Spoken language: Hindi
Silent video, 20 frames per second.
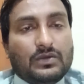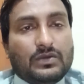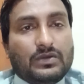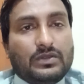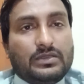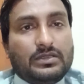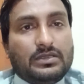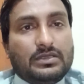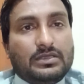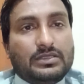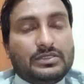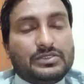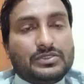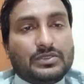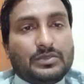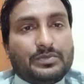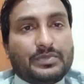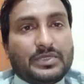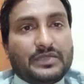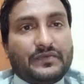और
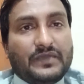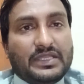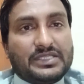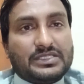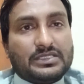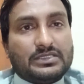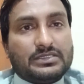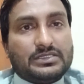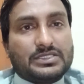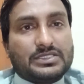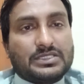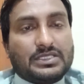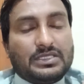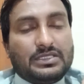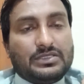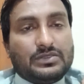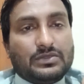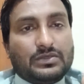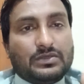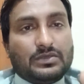जो प्रोफेशन जिसकी
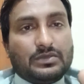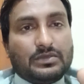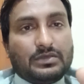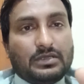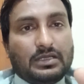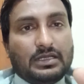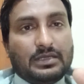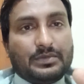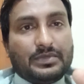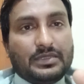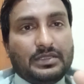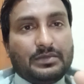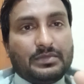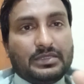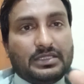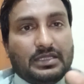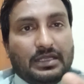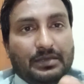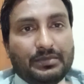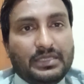जो आपने
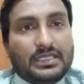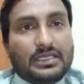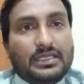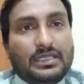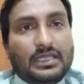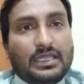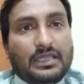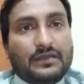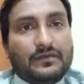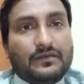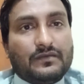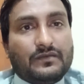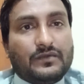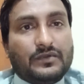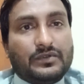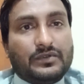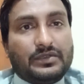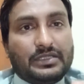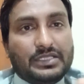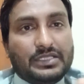बदनामी की है
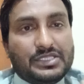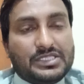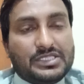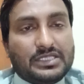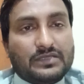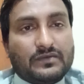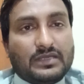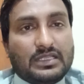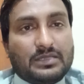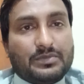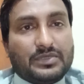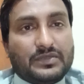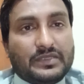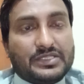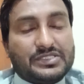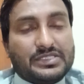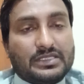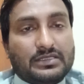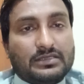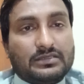वो टीचिंग वाला
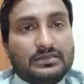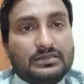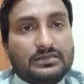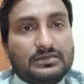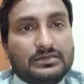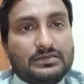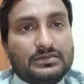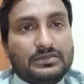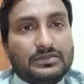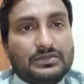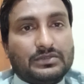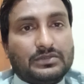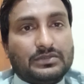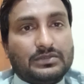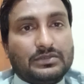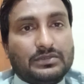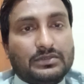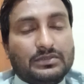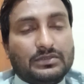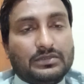प्रोफेशन
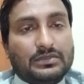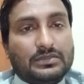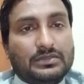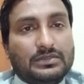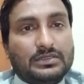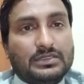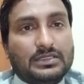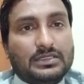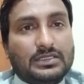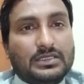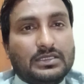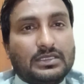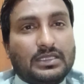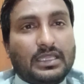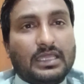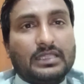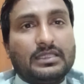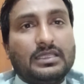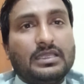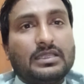तो
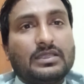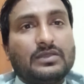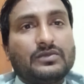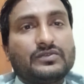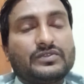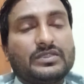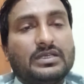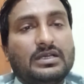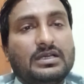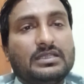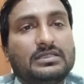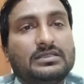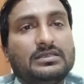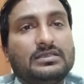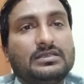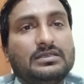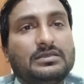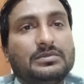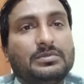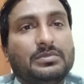कहते हैं कि उस्ताद
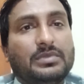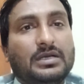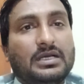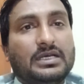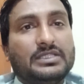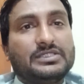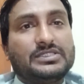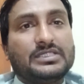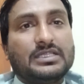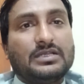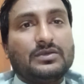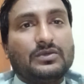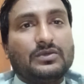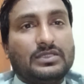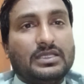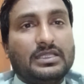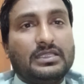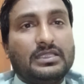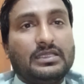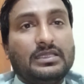बादशाह
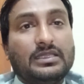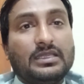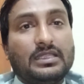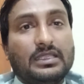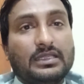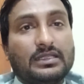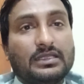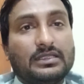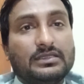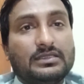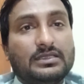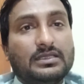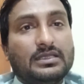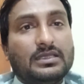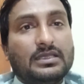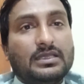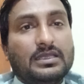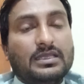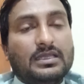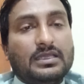होता नहीं है लेकिन
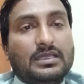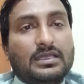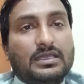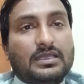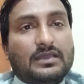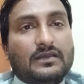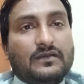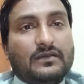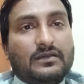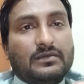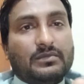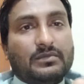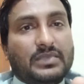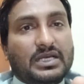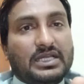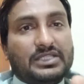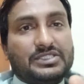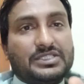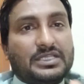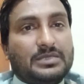
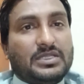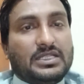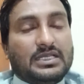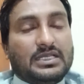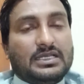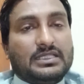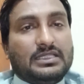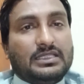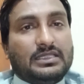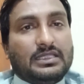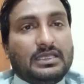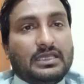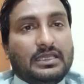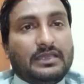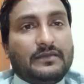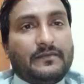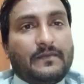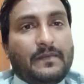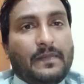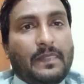बादशाह बना देता है
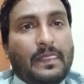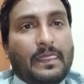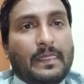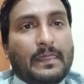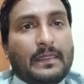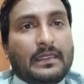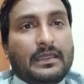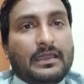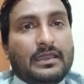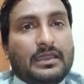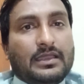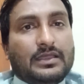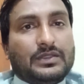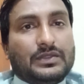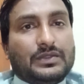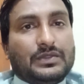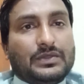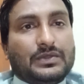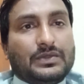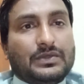
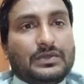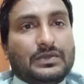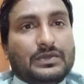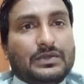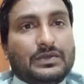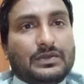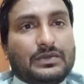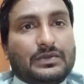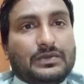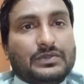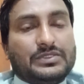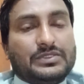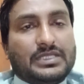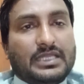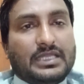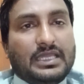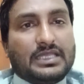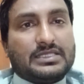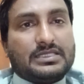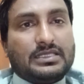तो कुछ
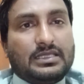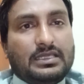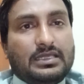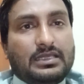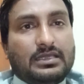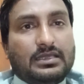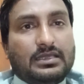ऐसे